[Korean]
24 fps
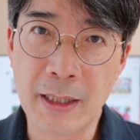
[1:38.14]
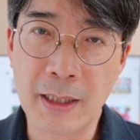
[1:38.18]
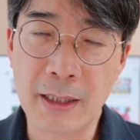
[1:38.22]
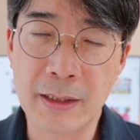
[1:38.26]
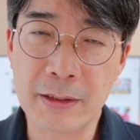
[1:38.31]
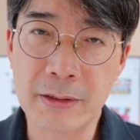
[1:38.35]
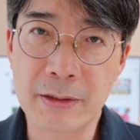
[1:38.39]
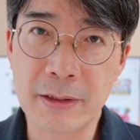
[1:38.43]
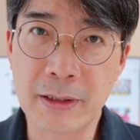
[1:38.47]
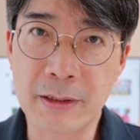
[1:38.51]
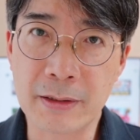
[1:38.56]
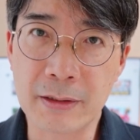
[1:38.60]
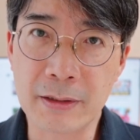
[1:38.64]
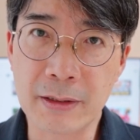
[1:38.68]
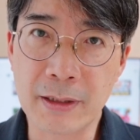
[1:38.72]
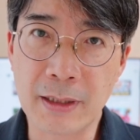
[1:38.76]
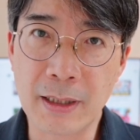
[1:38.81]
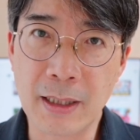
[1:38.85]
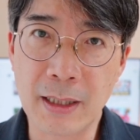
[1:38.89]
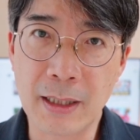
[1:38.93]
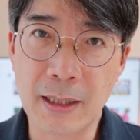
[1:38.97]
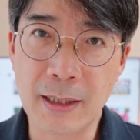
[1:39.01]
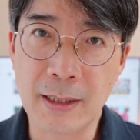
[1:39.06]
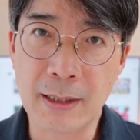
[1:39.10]
했지
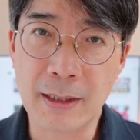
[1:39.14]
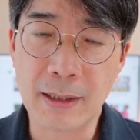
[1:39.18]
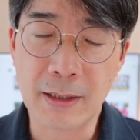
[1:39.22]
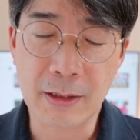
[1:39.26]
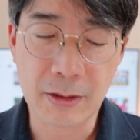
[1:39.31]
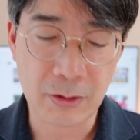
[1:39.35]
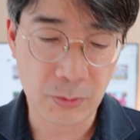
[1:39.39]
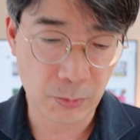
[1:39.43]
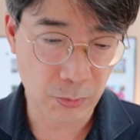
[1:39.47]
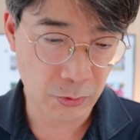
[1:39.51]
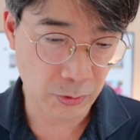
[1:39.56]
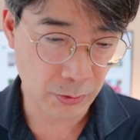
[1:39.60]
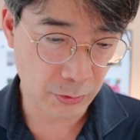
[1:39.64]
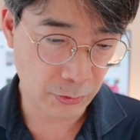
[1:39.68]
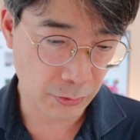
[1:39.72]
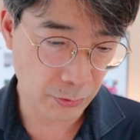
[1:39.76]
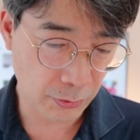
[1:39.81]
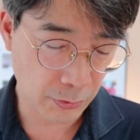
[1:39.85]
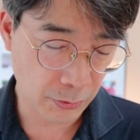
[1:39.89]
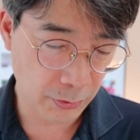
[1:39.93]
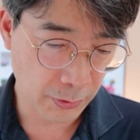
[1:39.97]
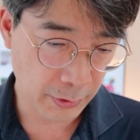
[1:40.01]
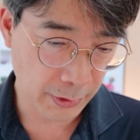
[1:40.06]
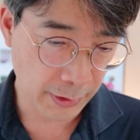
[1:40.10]
않을까 싶은
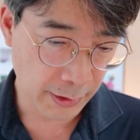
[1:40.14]
거죠.